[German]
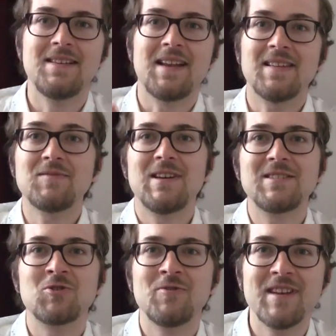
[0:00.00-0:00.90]
Das war es
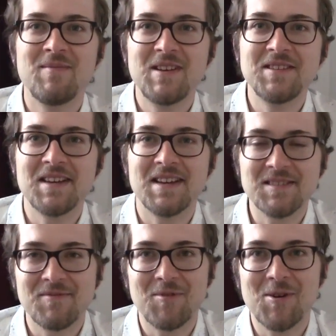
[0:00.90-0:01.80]
auch schon wieder mit dieser
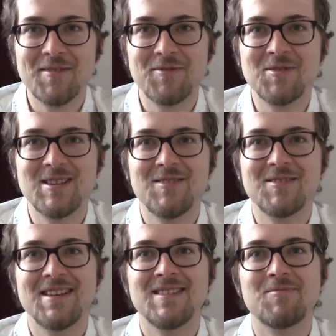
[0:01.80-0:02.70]
ersten Folge von D und
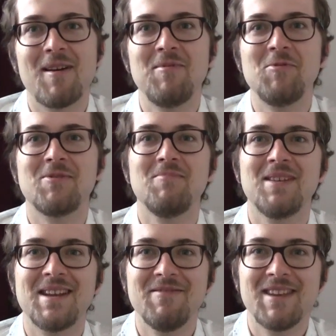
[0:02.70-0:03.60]
&D in zwei Minuten,
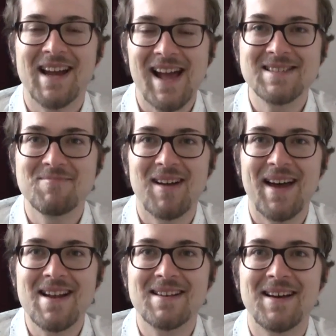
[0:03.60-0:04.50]
bei der wir die Rassen
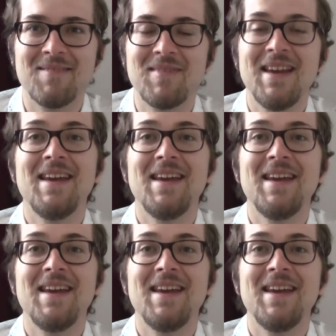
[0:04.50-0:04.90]
behandelt haben.